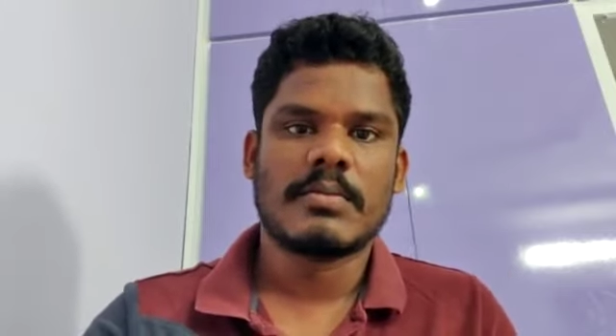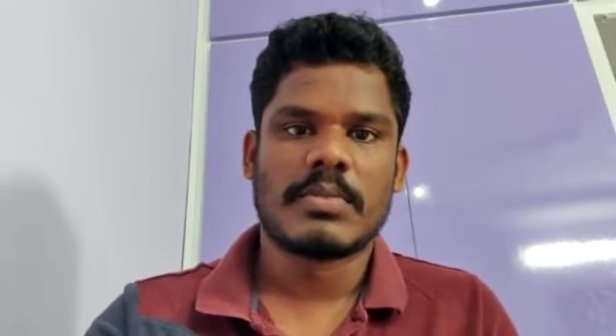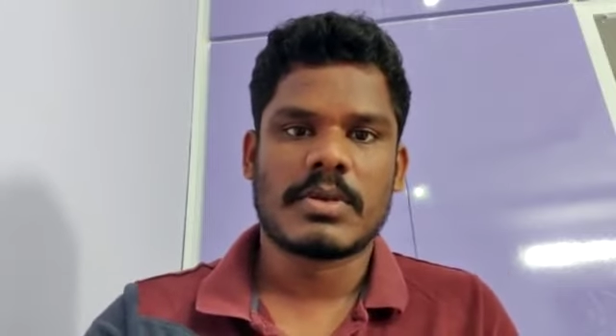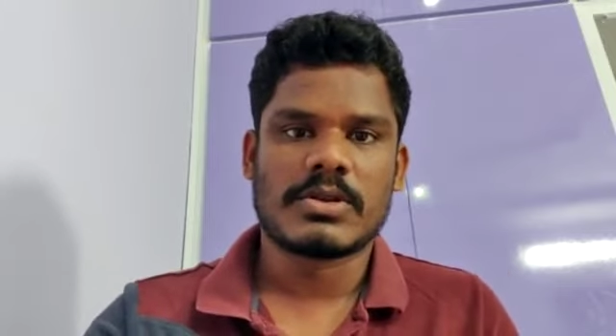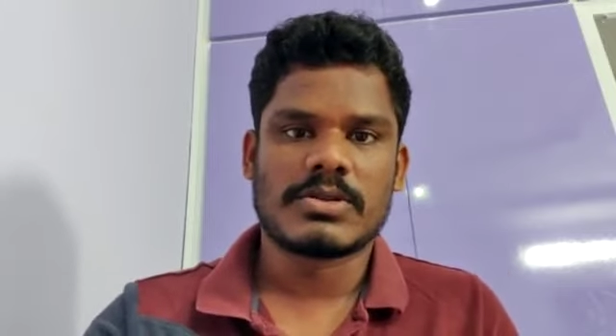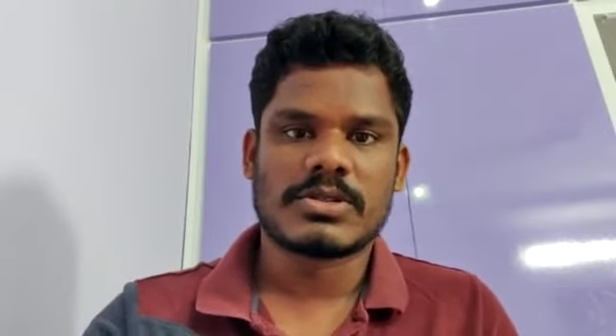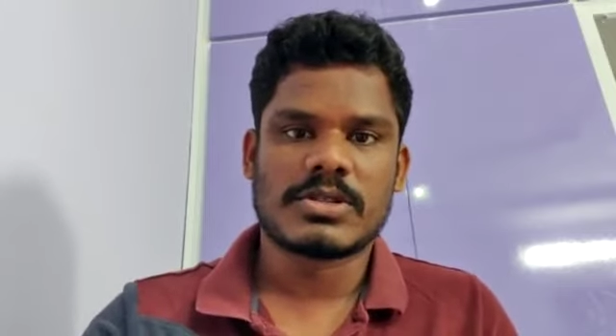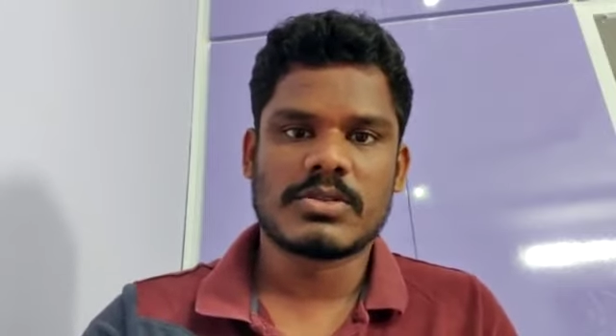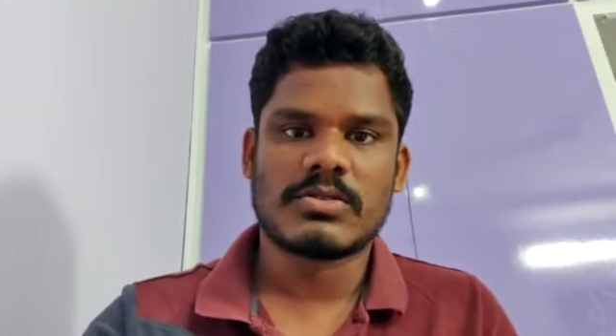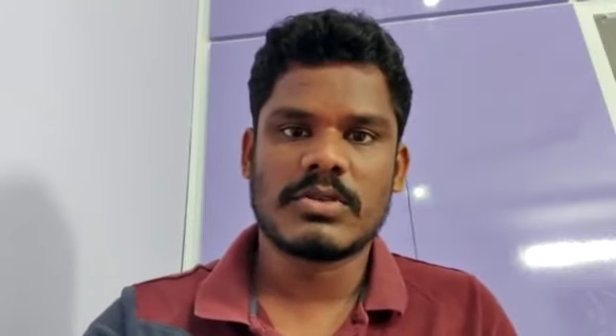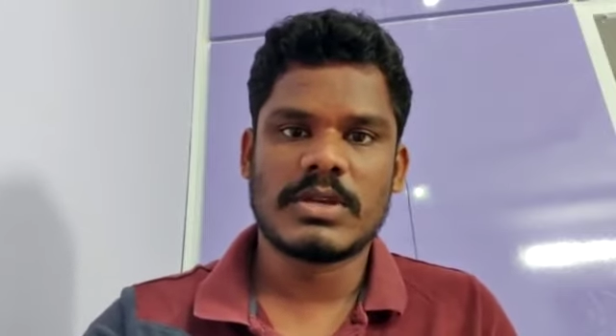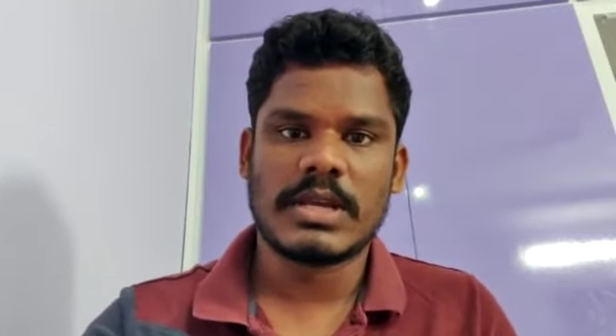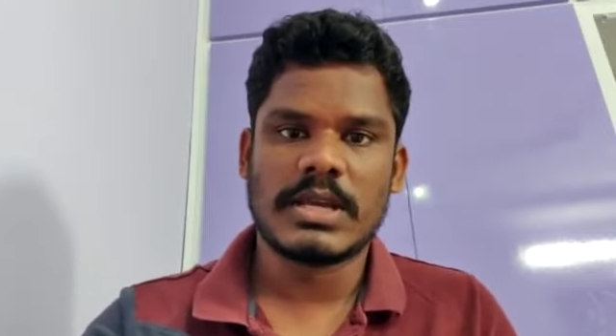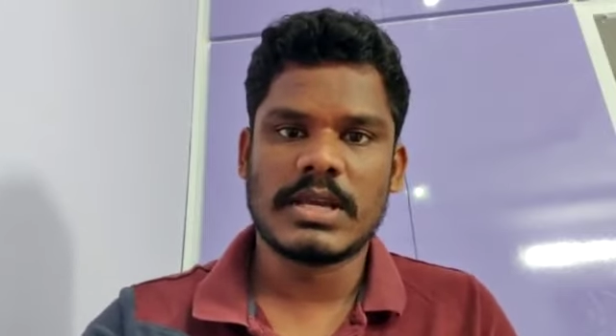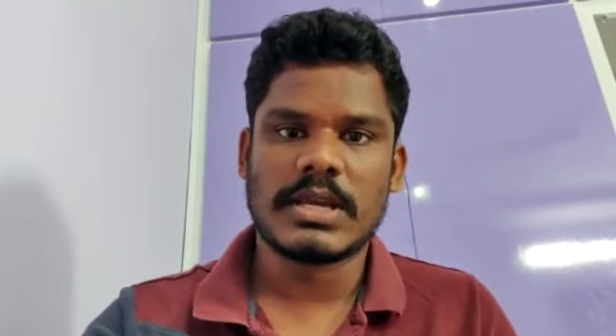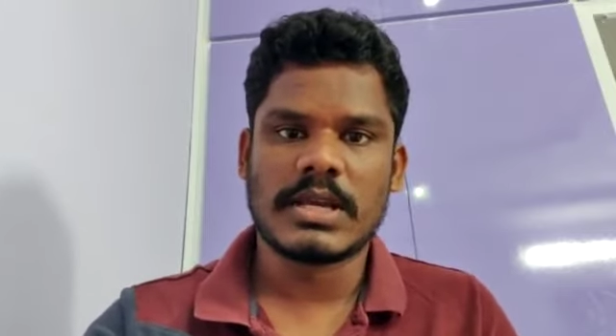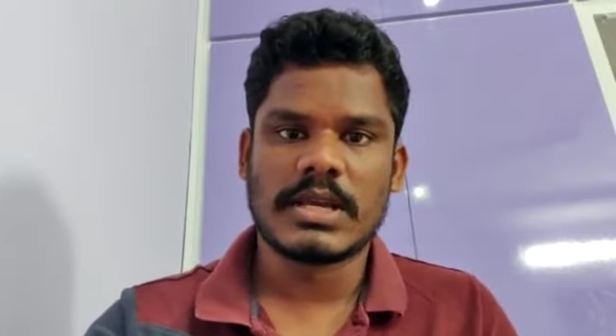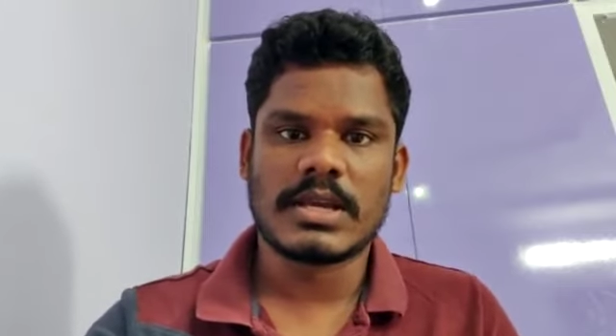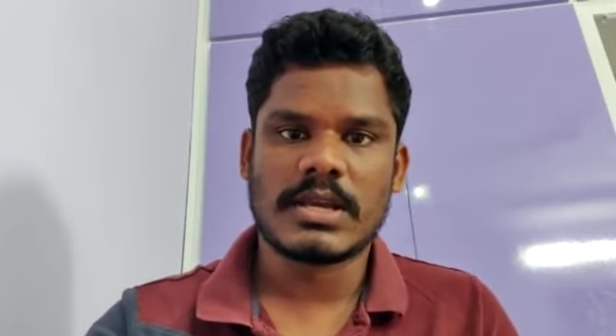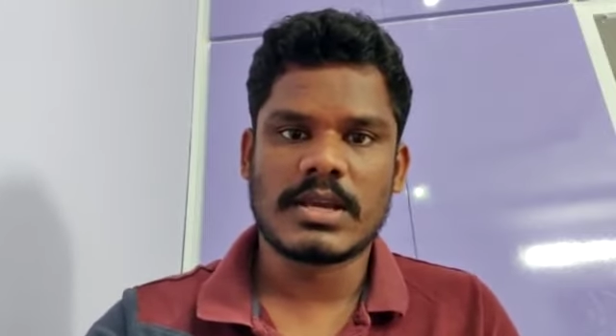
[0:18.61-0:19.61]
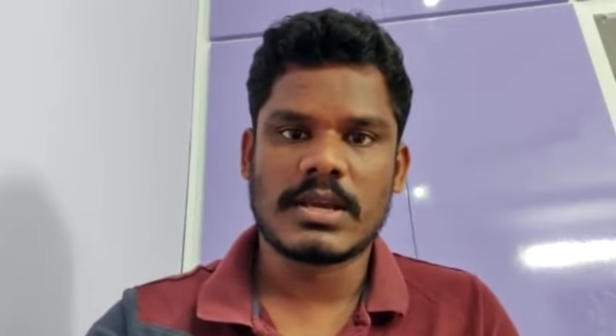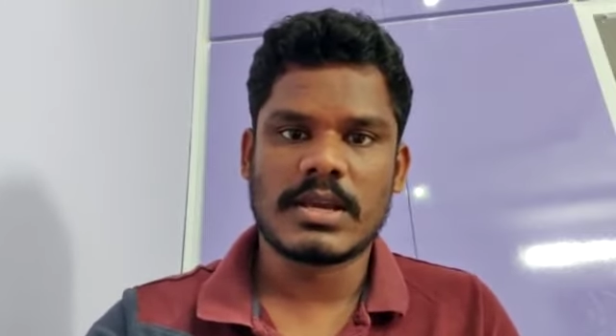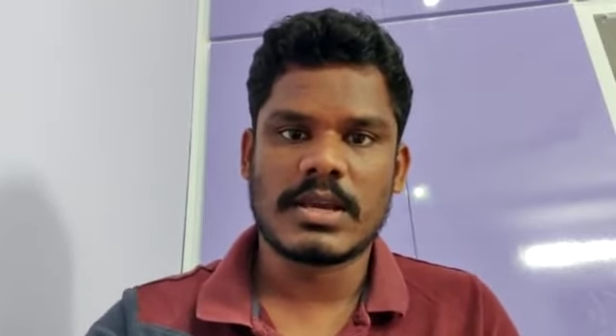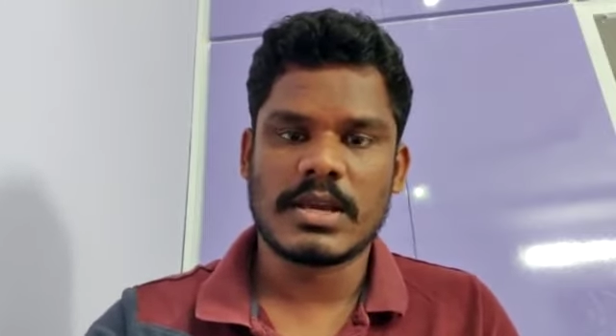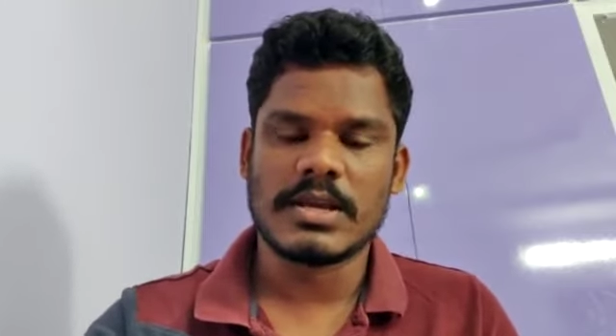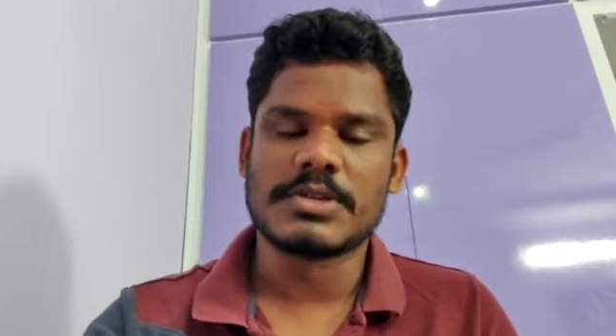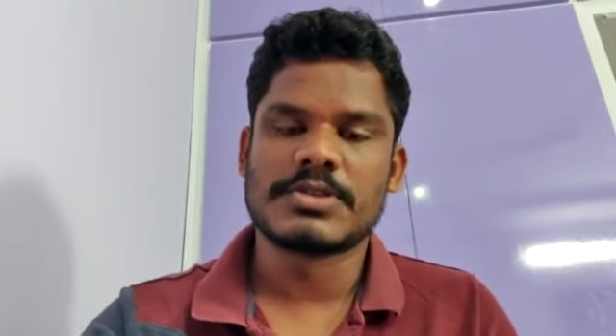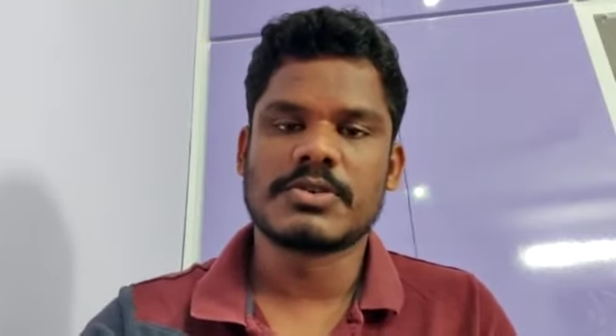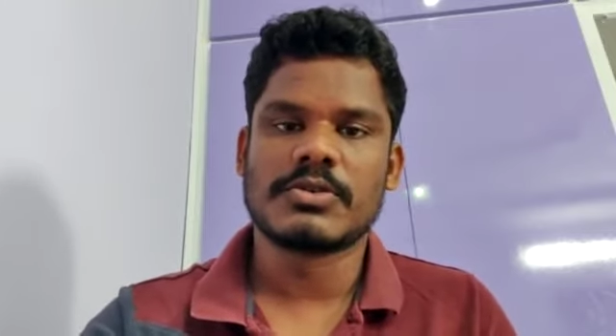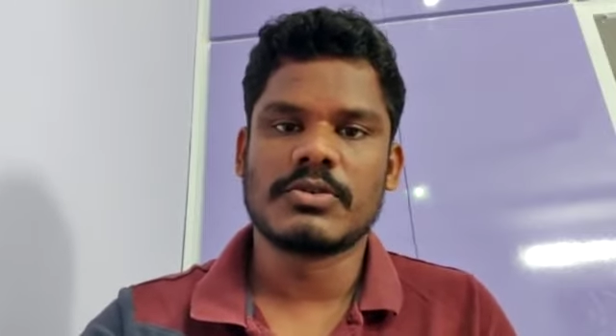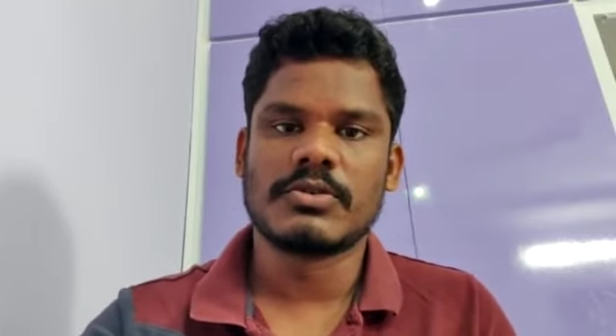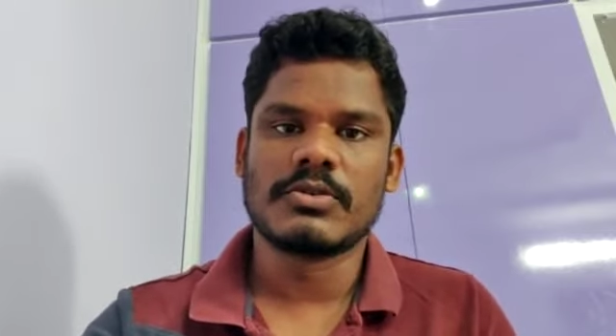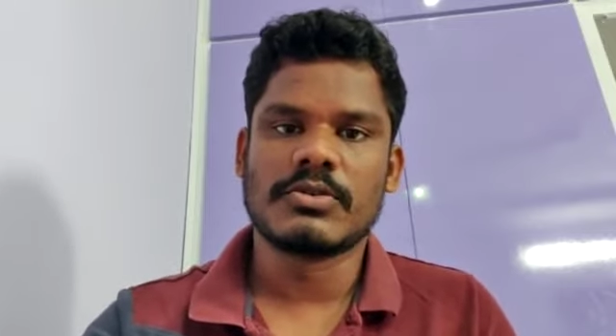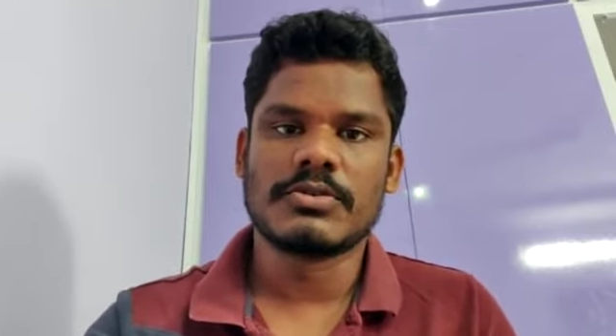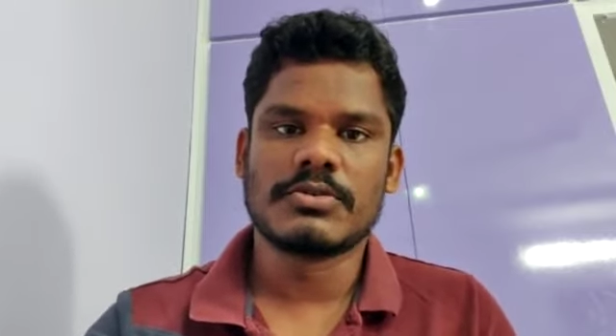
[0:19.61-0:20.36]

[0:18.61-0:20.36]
ప్రస్తుతం ఈ కేసు